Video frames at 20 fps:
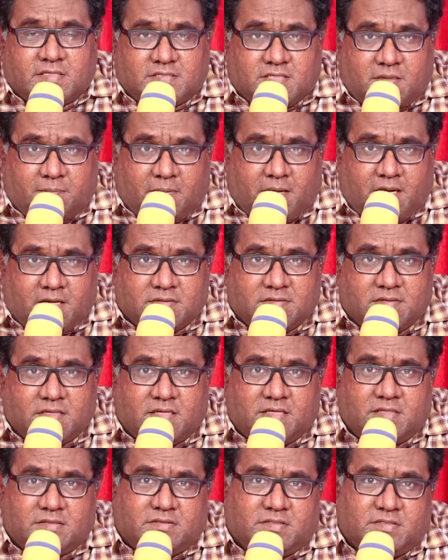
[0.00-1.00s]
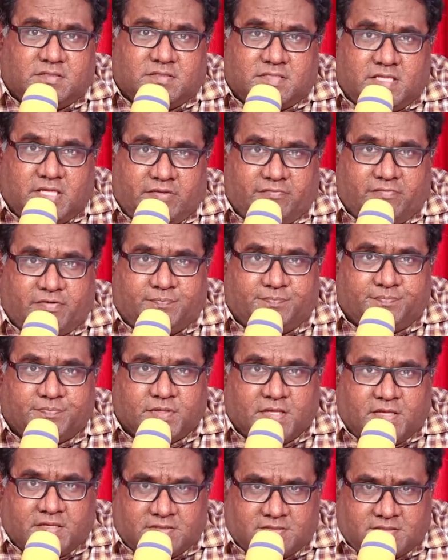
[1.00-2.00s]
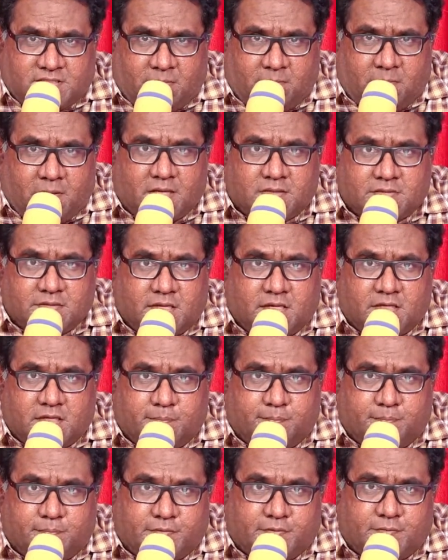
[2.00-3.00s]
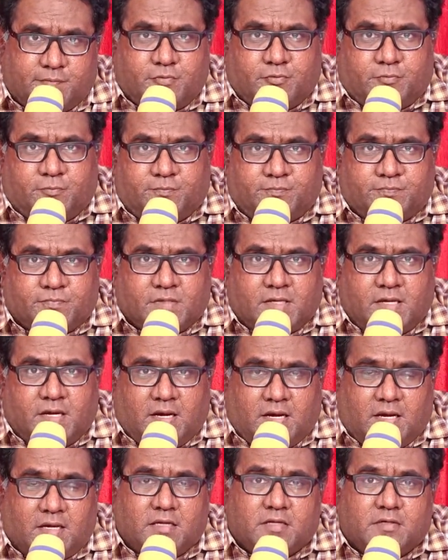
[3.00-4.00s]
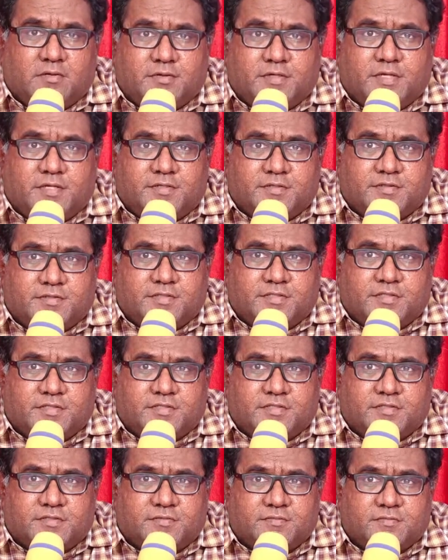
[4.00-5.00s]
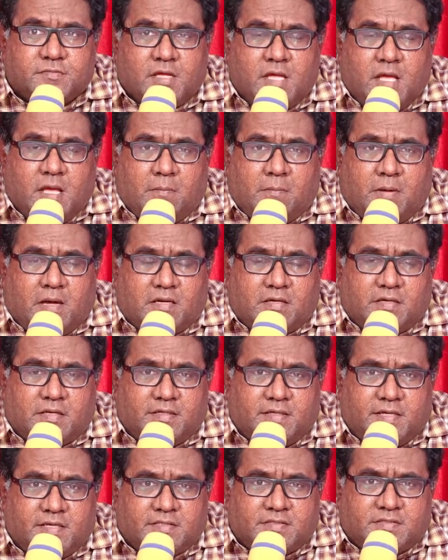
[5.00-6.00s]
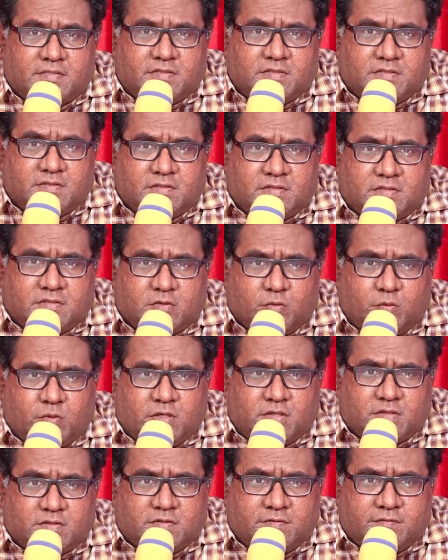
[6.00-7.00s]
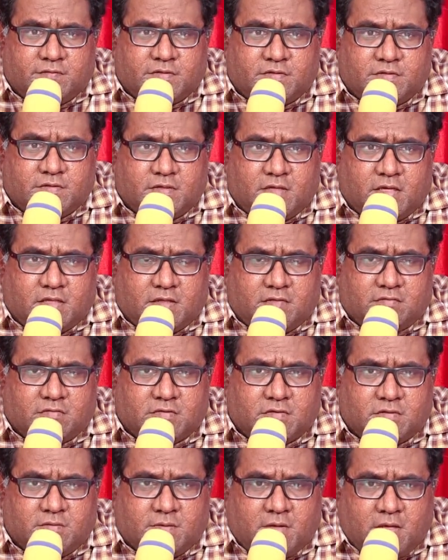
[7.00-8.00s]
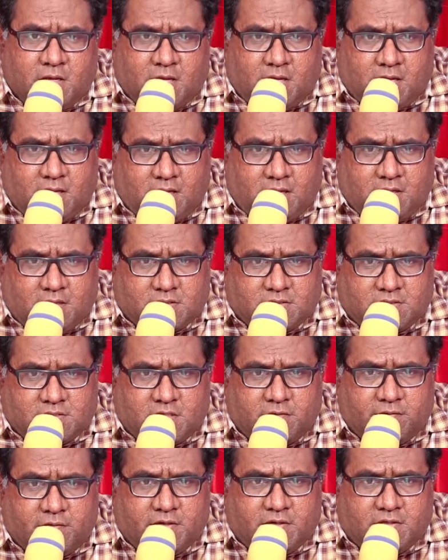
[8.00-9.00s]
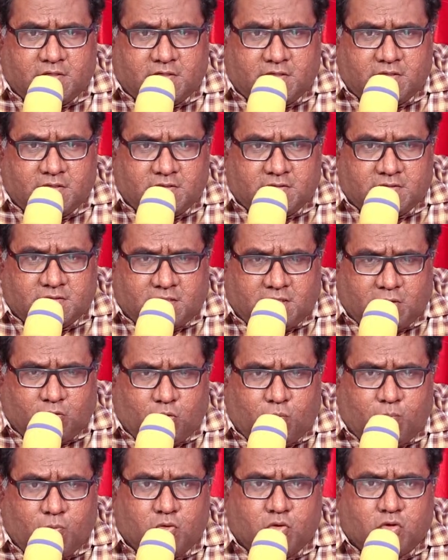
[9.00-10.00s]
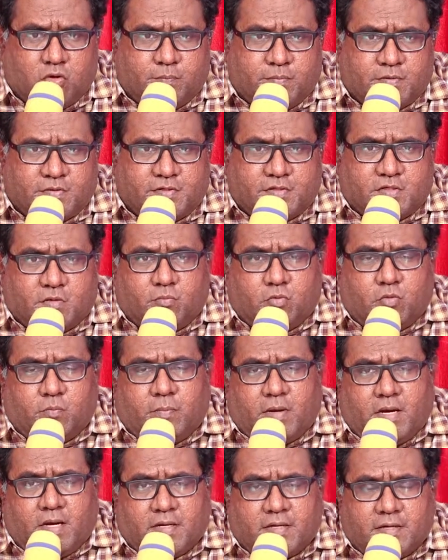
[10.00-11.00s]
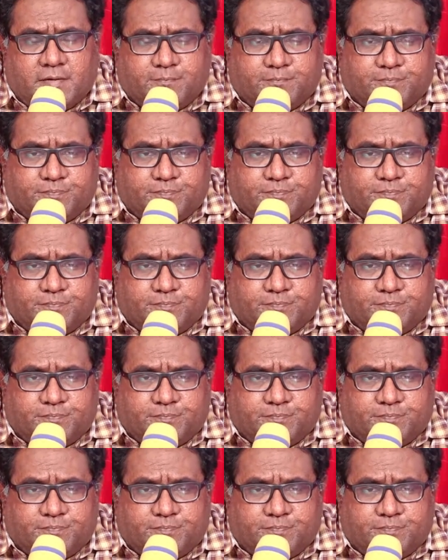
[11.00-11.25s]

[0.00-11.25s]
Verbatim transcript: சமாதானத்தின் தேவன் சமாதான பிரபு ஆளலும் ஏற்று ஜீசஸ் பாருங்கள் இயேசு இந்த உலகத்தை விட்டு அதாவது சிலுவைக்கு தன்னை ஒப்பு கொடுப்பதற்கு முன்பாக